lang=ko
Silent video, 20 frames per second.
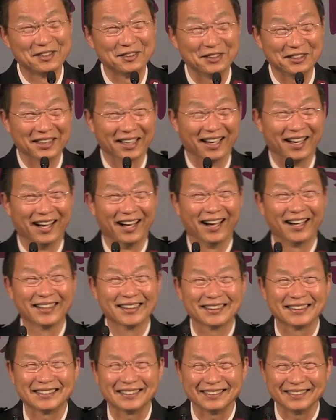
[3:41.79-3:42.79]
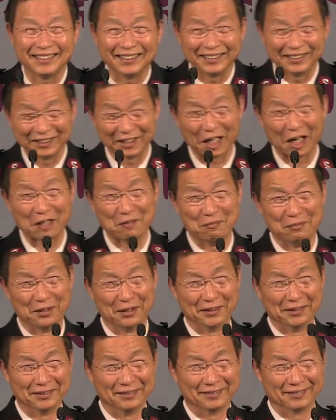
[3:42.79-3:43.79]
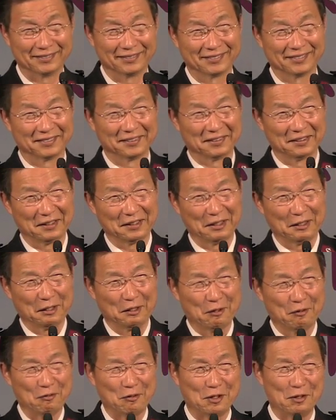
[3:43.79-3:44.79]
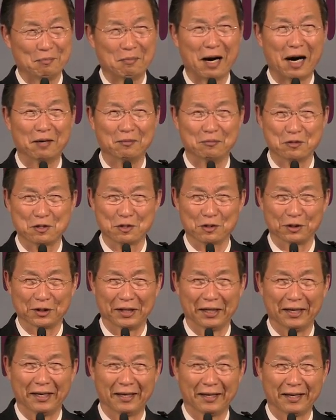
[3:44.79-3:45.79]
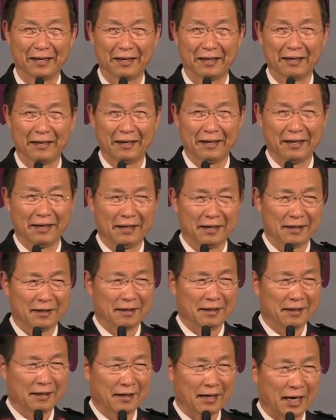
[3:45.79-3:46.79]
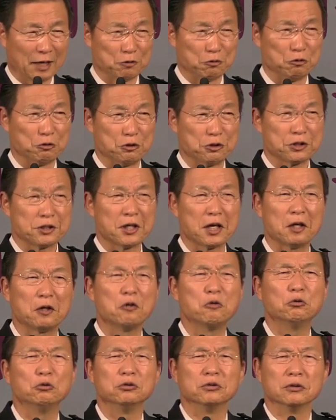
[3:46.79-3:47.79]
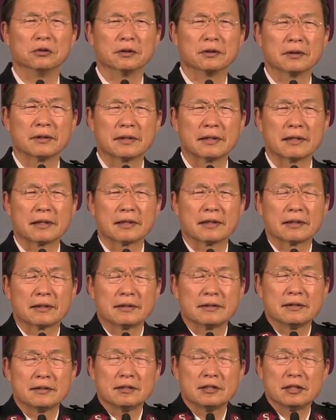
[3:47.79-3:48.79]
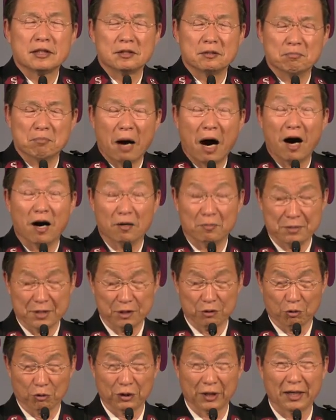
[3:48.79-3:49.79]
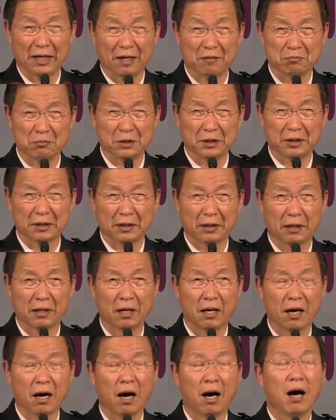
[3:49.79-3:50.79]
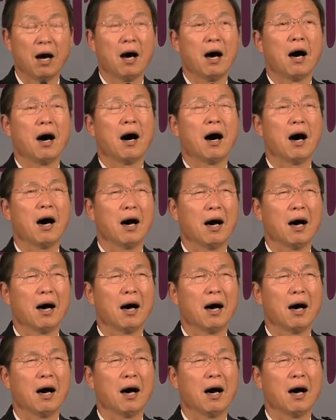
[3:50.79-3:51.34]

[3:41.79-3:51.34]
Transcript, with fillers: 우리가 그 은혜를 알면 우리 마음 속에 아주 새로운 이 마음이 돋아납니다. 아,